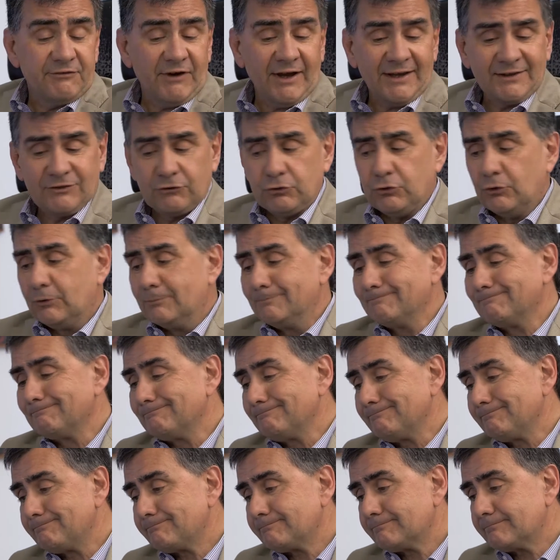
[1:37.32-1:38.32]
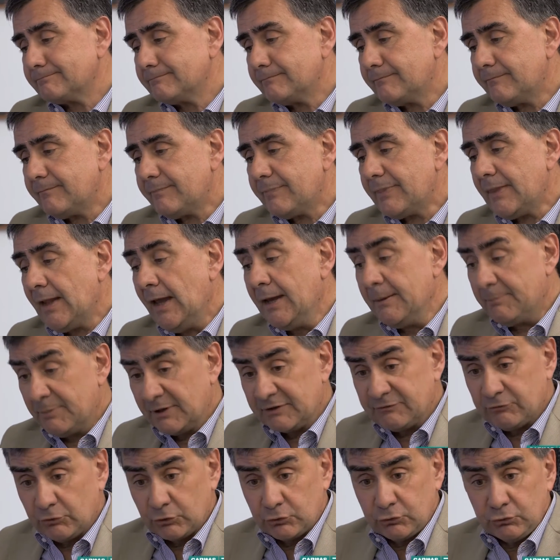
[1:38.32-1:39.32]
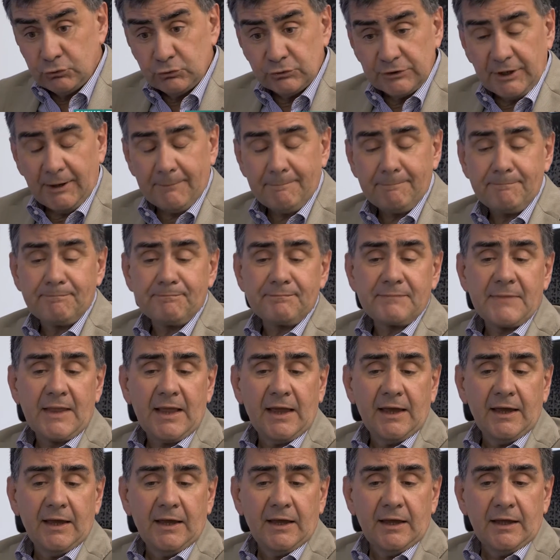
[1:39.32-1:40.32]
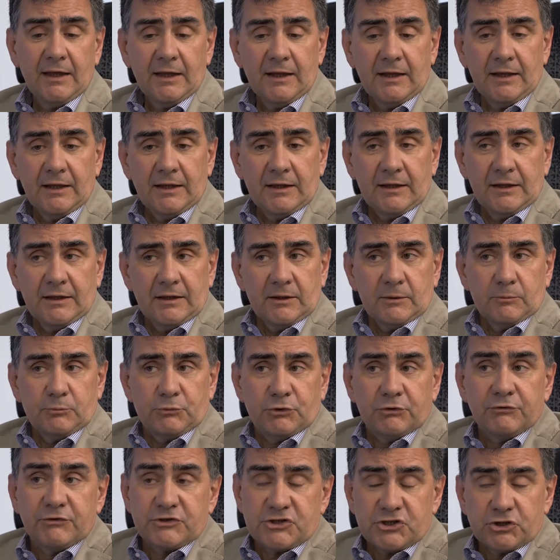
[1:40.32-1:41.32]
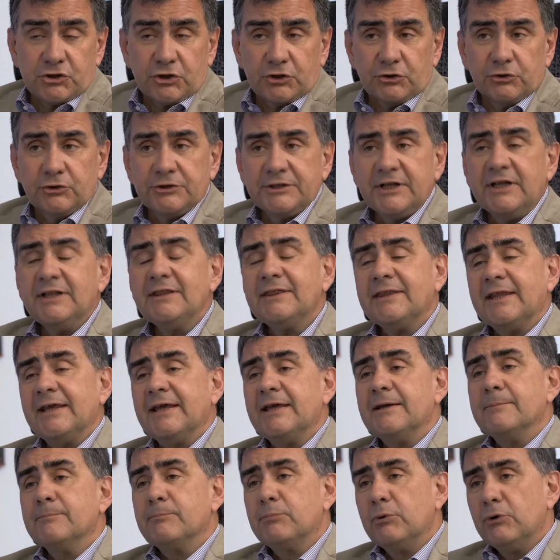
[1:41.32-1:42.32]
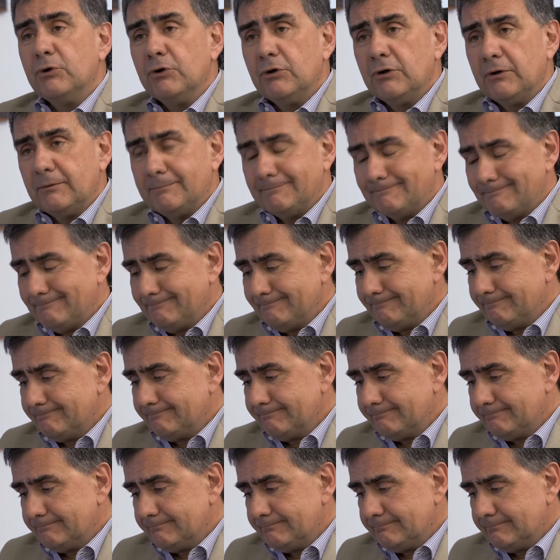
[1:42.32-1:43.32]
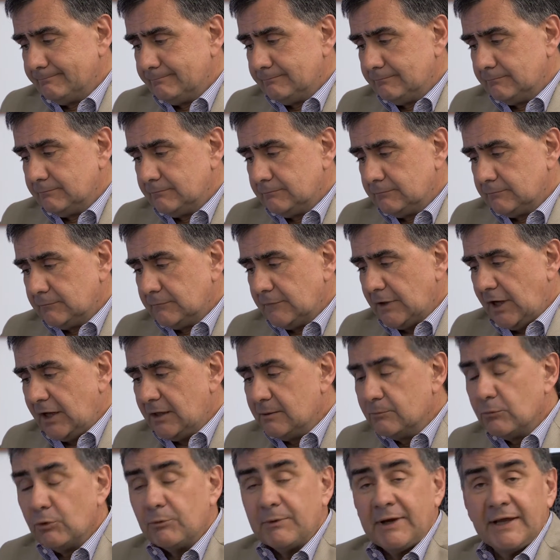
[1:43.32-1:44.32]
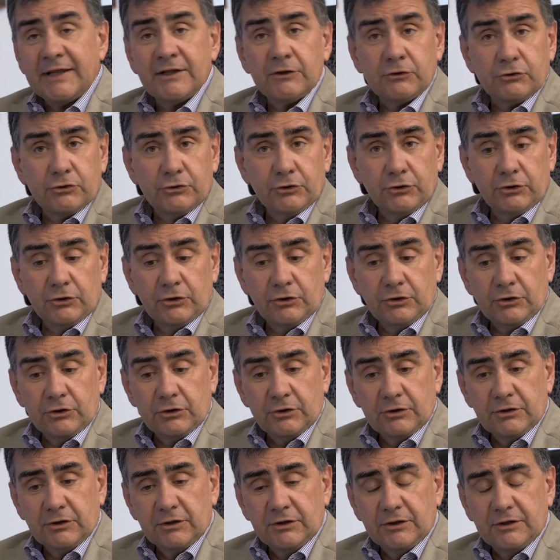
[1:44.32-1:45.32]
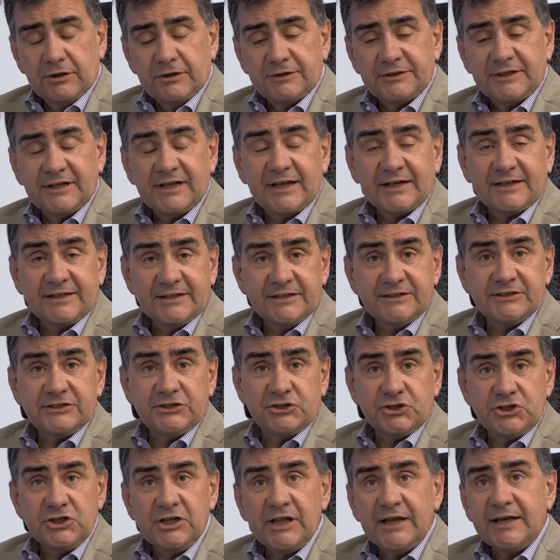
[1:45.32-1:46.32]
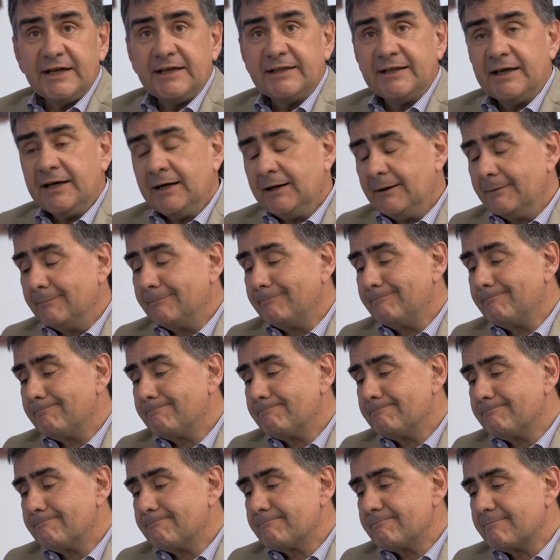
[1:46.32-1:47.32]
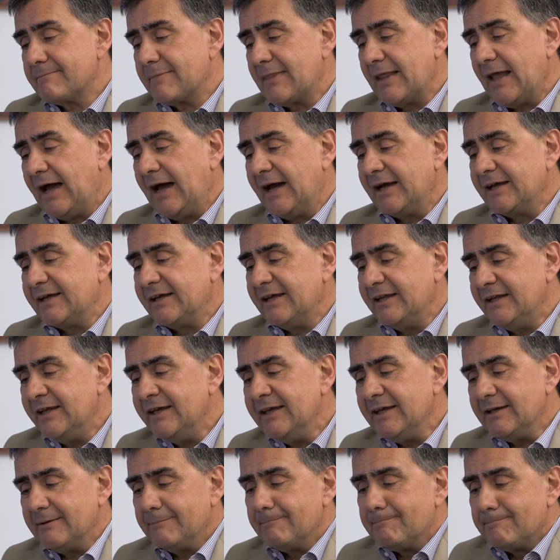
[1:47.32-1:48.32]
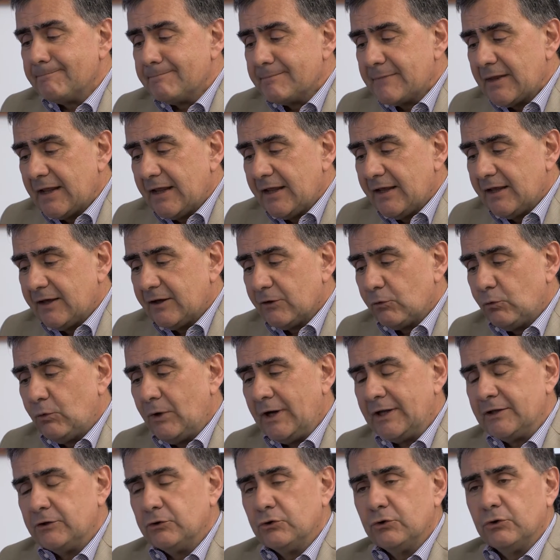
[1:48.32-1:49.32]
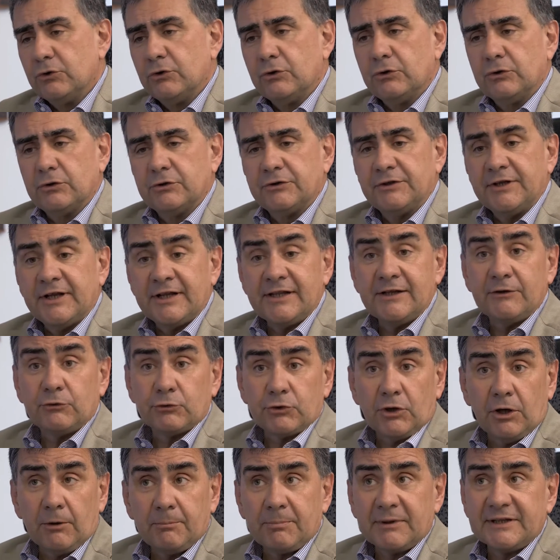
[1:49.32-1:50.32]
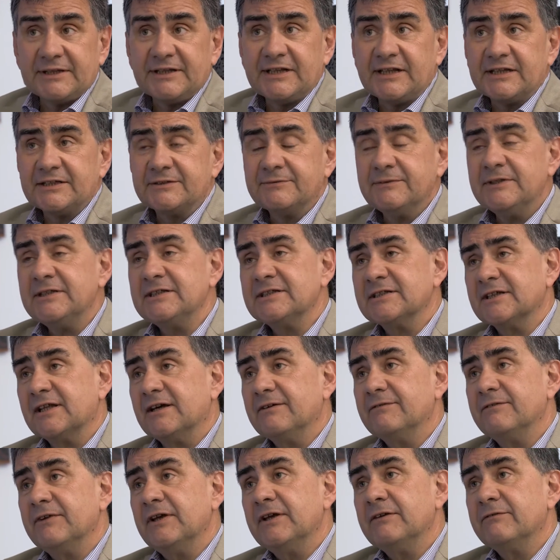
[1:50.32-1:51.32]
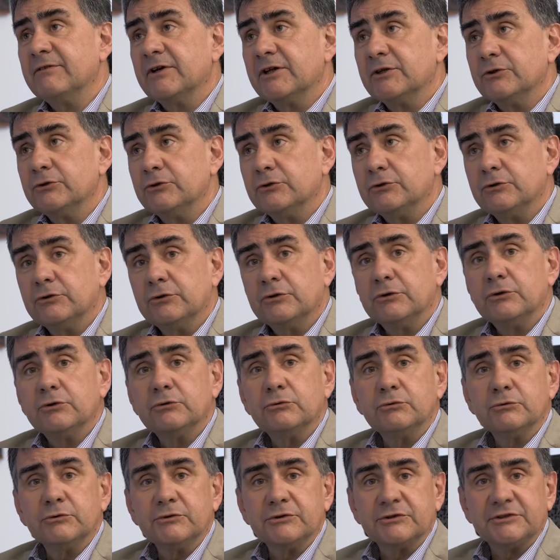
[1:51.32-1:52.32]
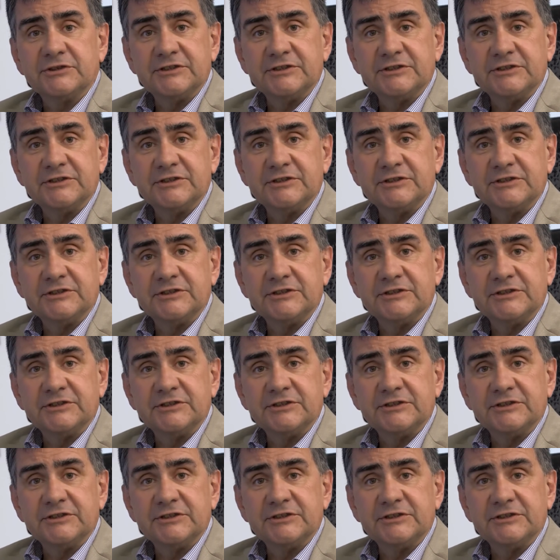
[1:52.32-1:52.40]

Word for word: fatto e per fortuna più vicino a noi nel tempo, al momento eh, della crisi cilena, anche lì, quando nell'Europa nella Svizzera avevano un